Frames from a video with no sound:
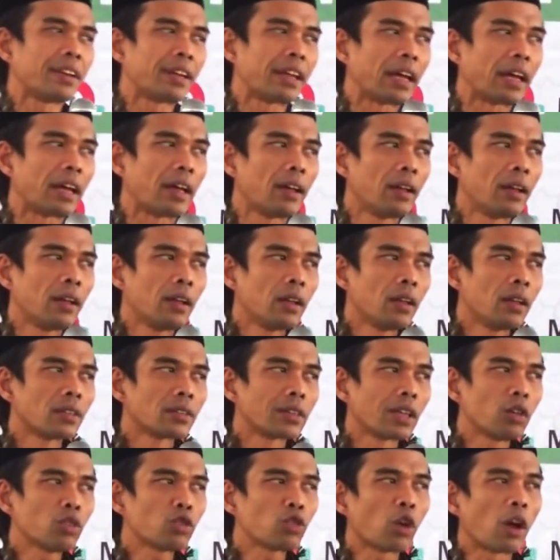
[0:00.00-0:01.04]
Dah,
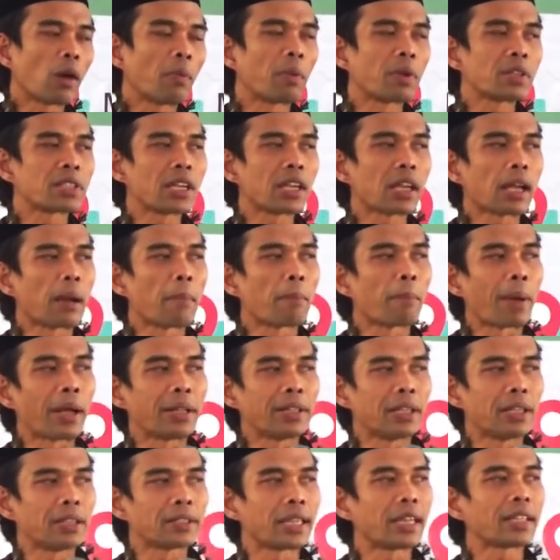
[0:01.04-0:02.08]
saya untuk apa saya
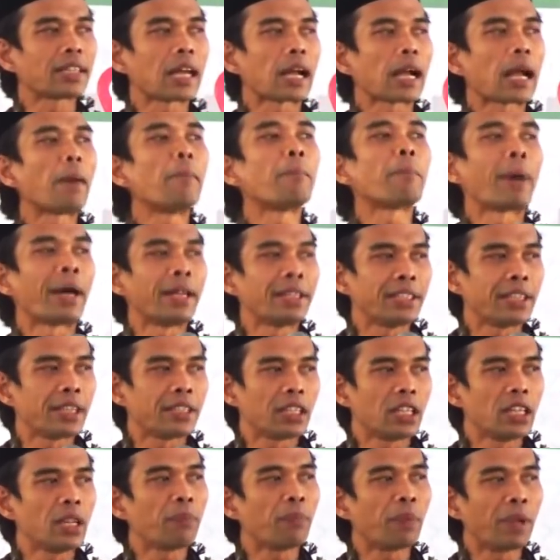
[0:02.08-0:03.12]
kampanye? Saya tak
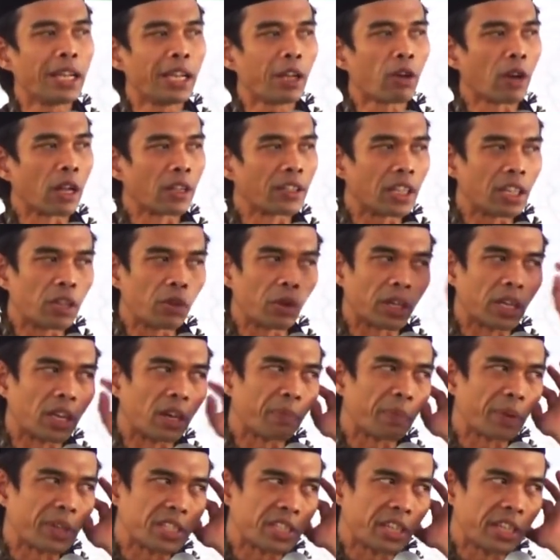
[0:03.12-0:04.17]
kampanye, jadi pilih orang jadi
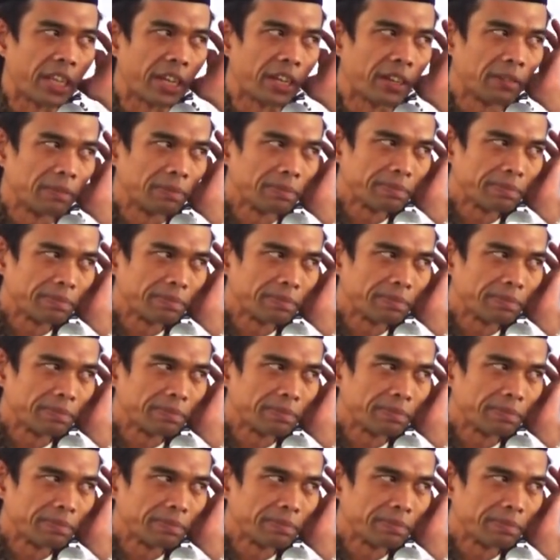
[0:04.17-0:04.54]
wakil presiden.